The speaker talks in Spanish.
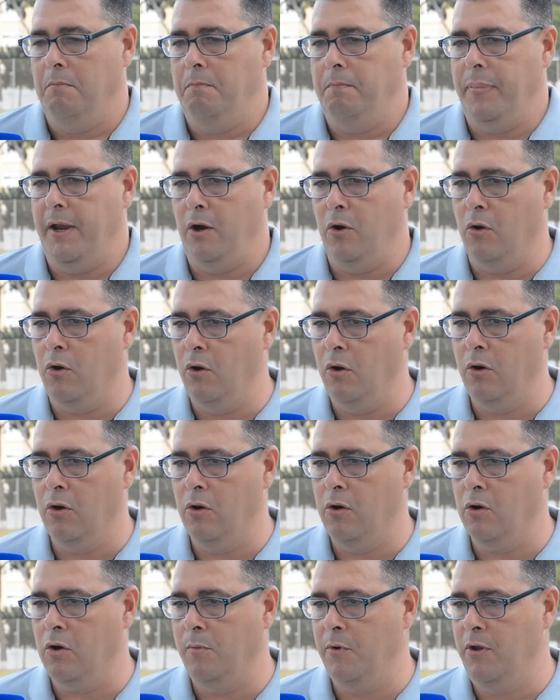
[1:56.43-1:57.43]

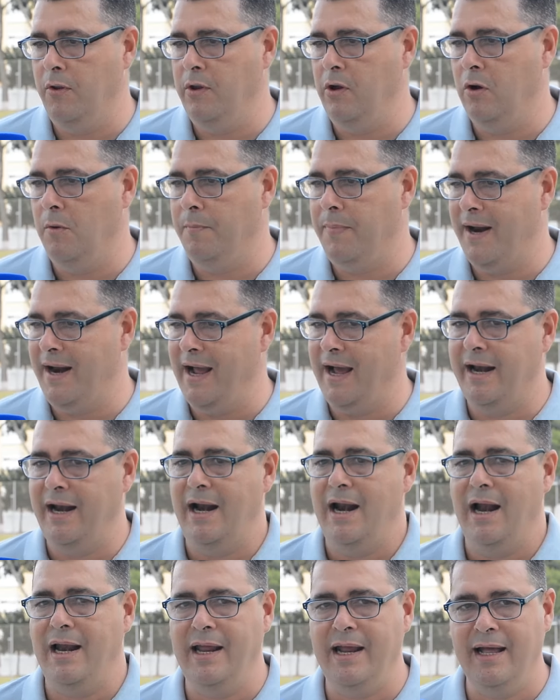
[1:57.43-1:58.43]
Pero como yo digo, para
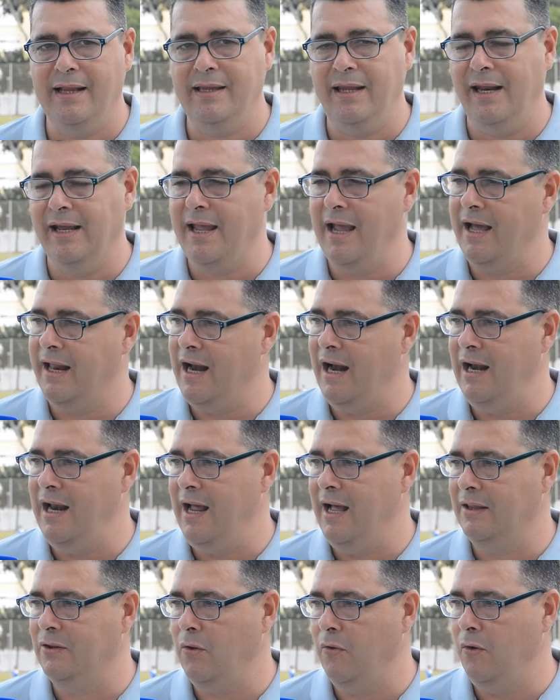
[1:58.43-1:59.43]
ganar la liga tienes que
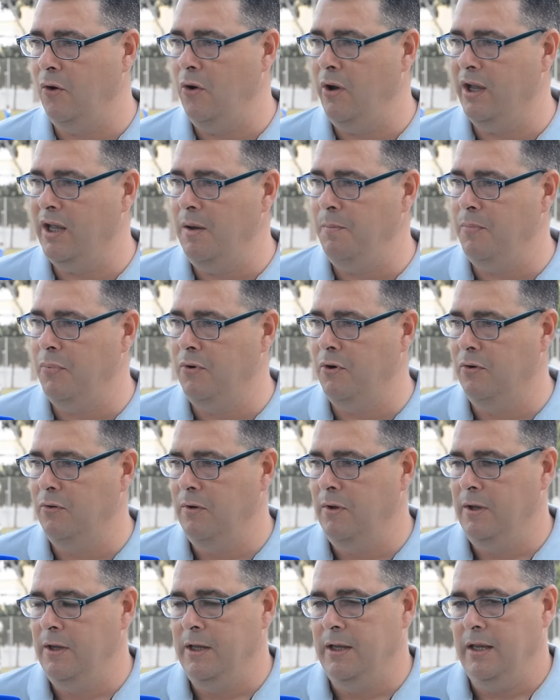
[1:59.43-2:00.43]
ganarle a todos los equipos
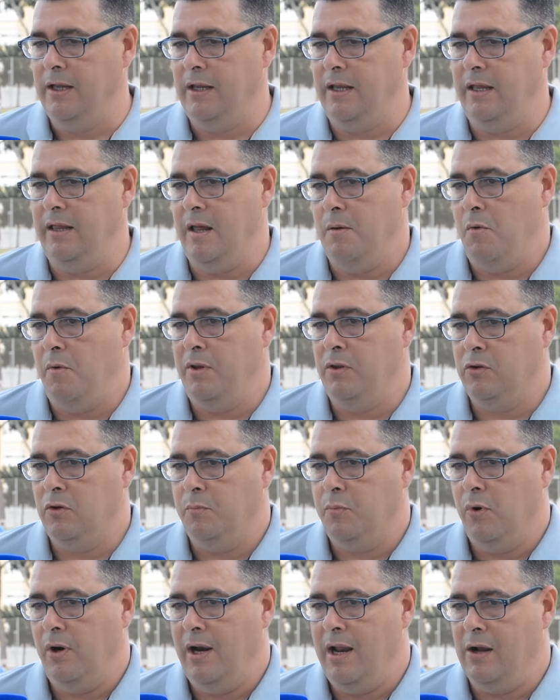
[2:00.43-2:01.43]
y de
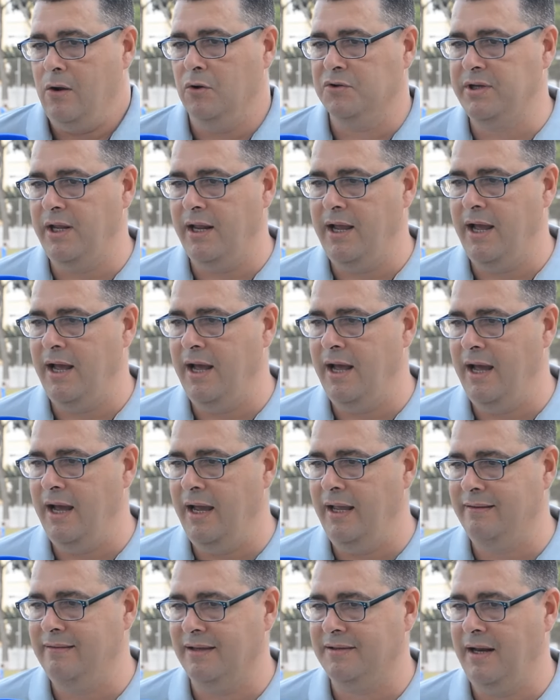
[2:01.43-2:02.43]
momento pues la cosa está